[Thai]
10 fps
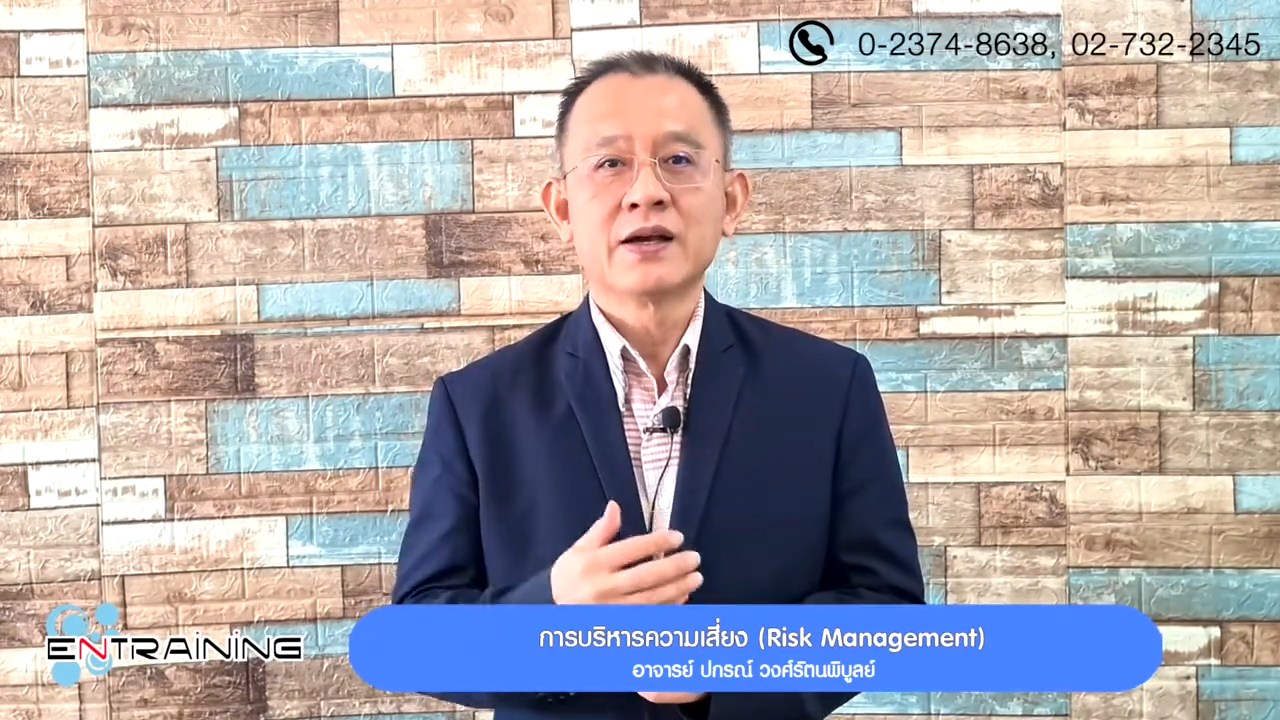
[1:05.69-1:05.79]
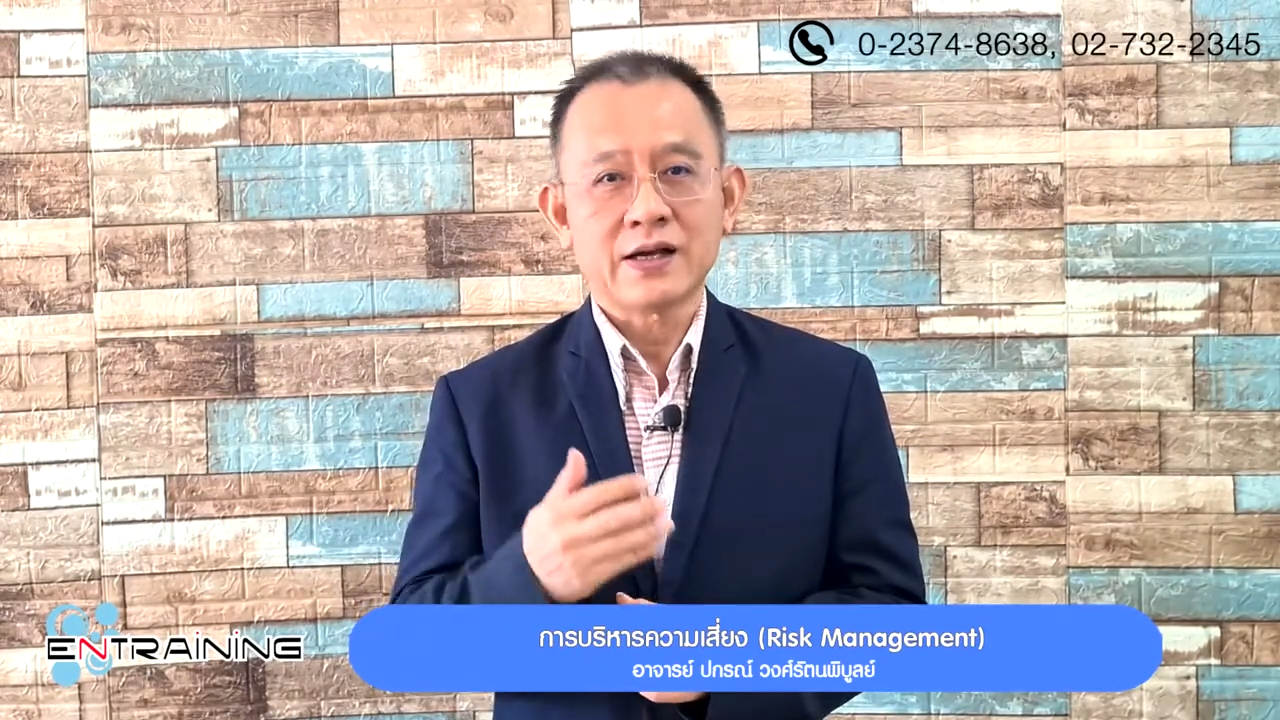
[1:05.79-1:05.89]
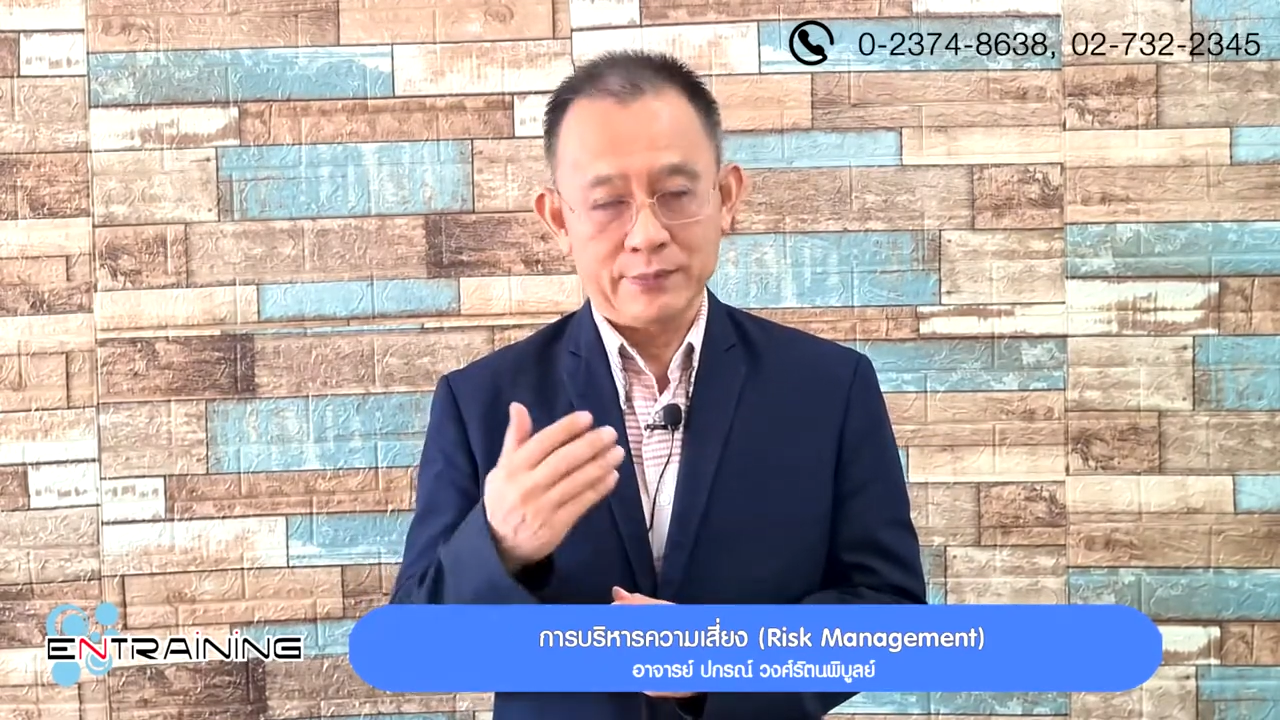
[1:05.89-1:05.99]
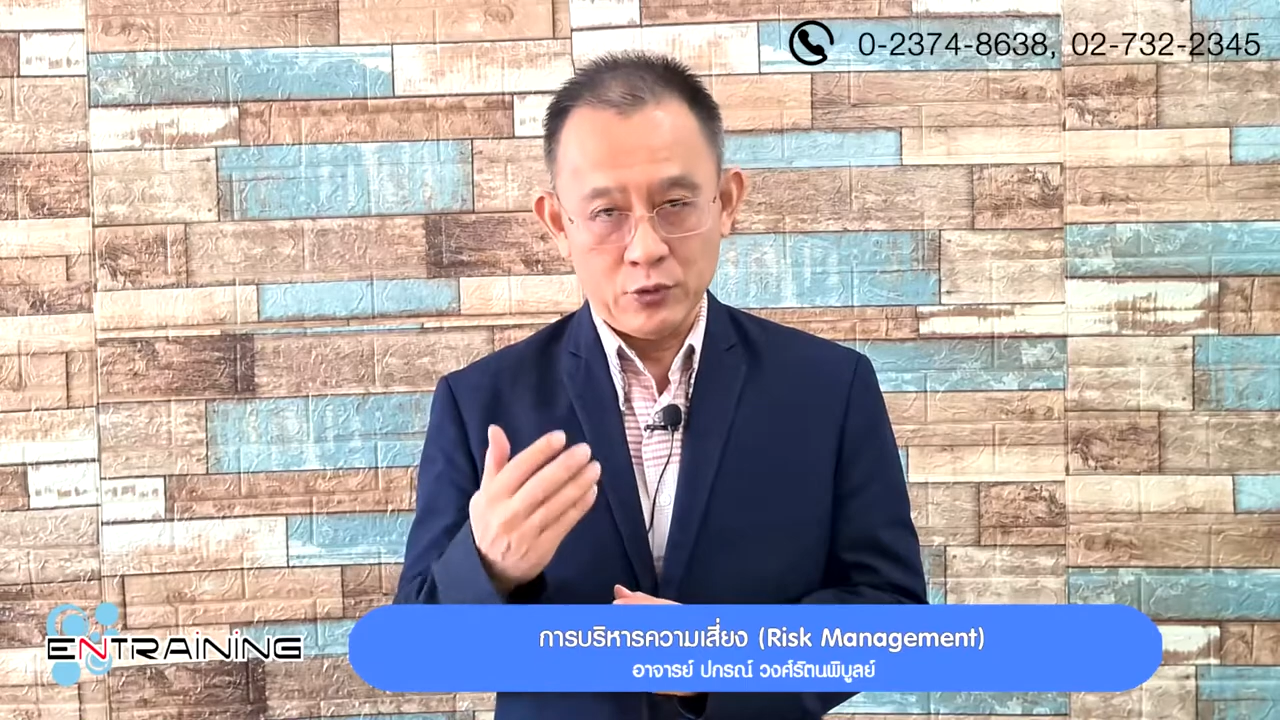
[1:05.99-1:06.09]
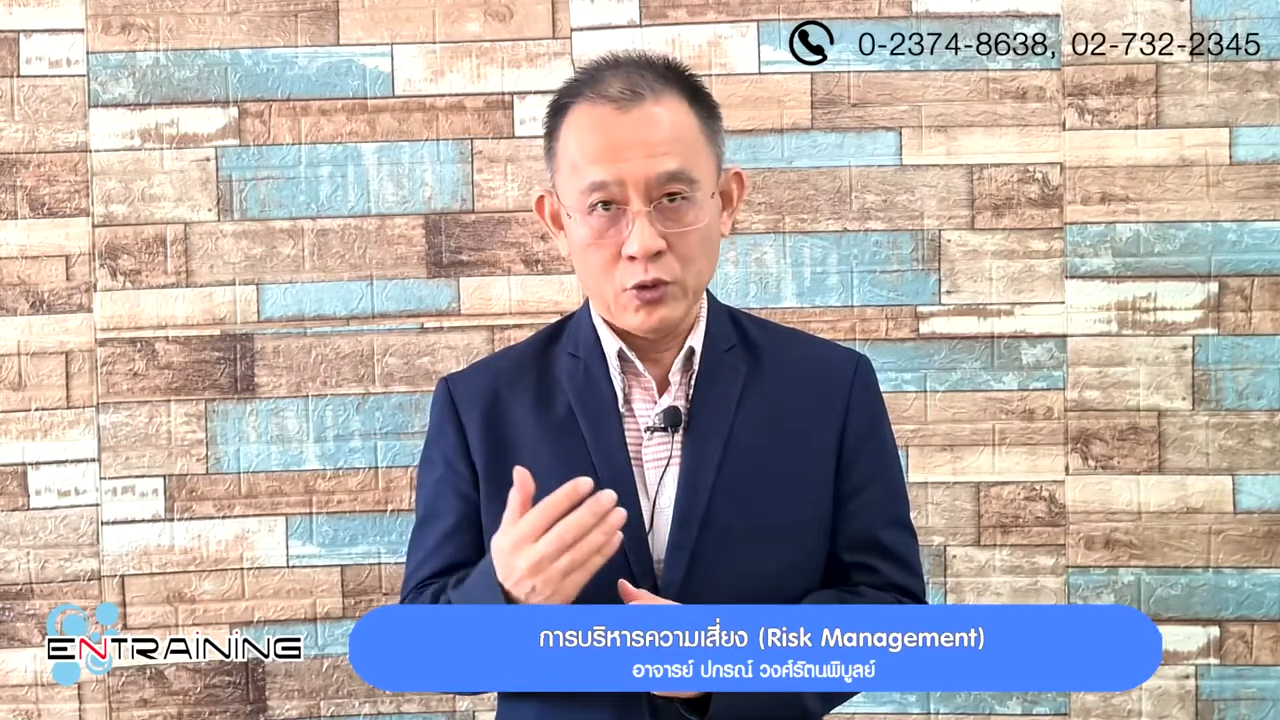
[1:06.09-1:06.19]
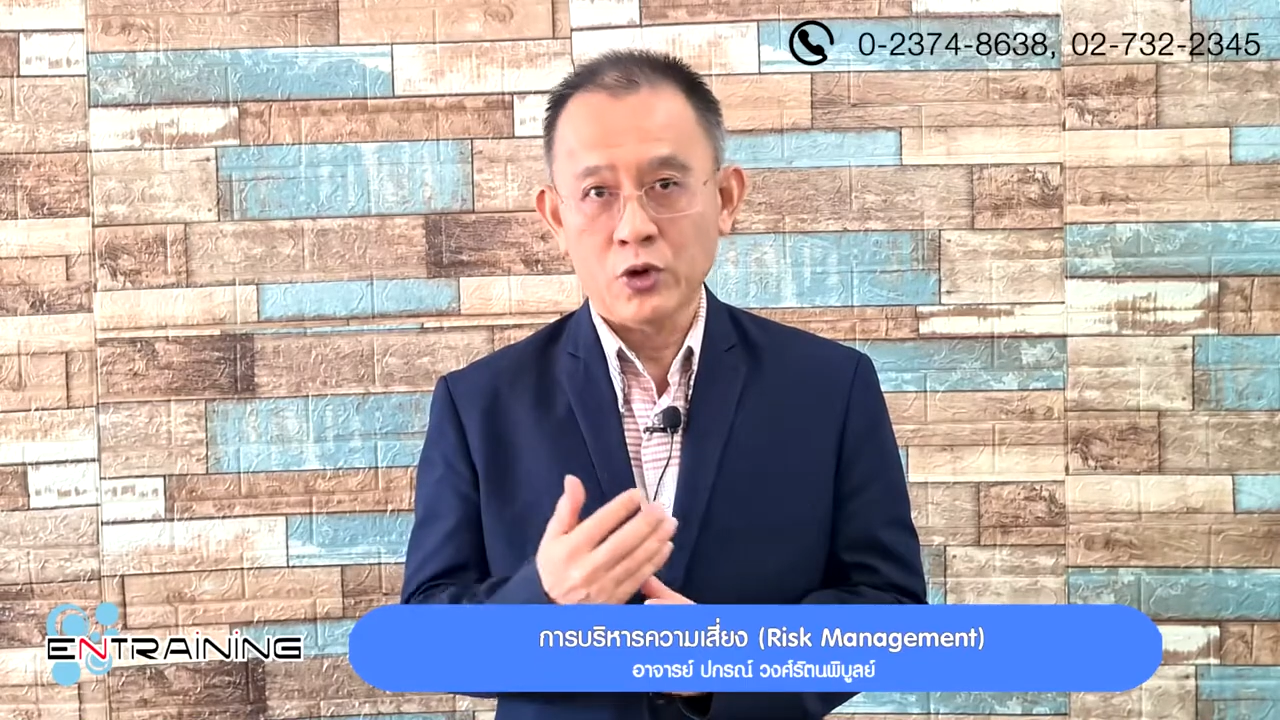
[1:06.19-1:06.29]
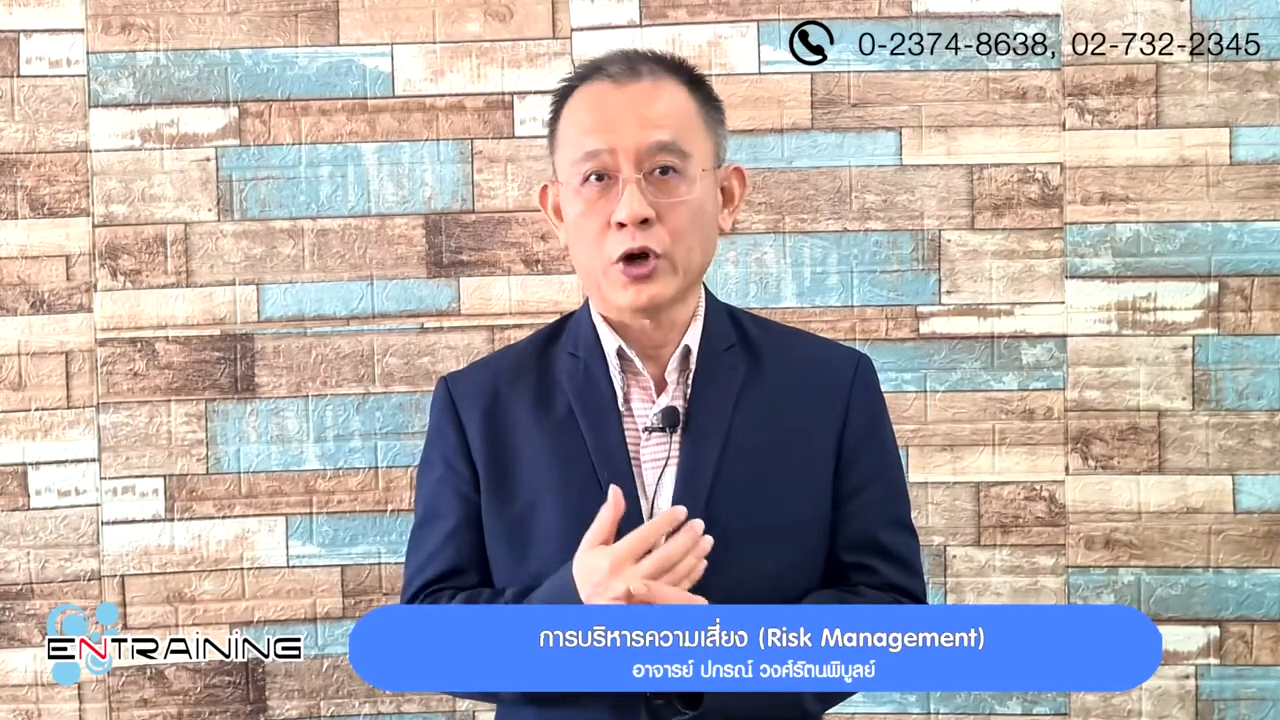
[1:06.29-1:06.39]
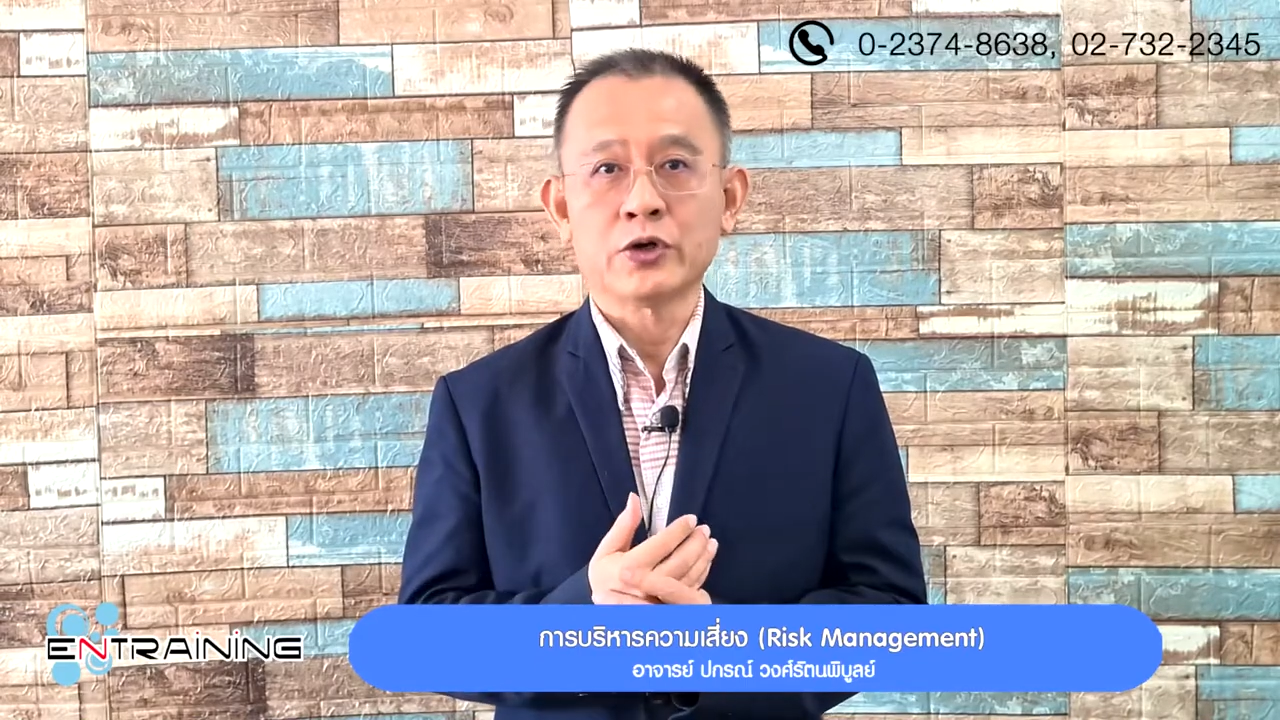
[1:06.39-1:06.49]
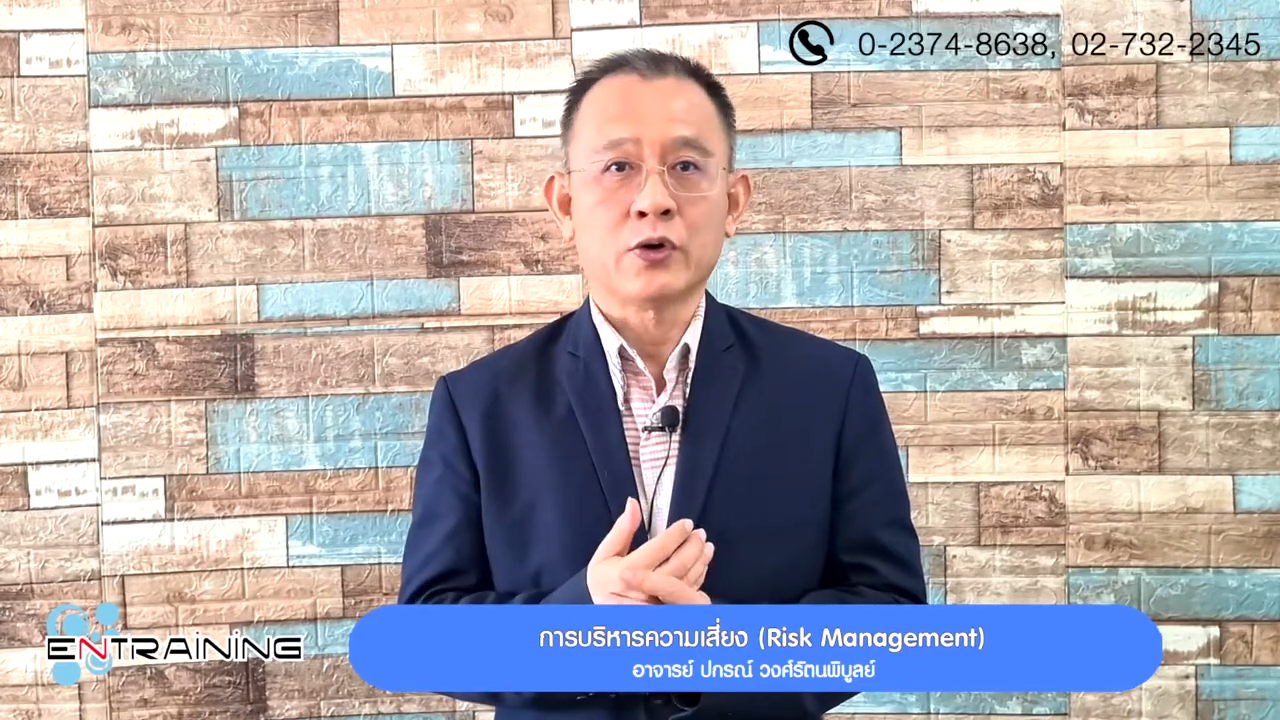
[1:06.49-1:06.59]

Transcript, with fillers: กับองค์กร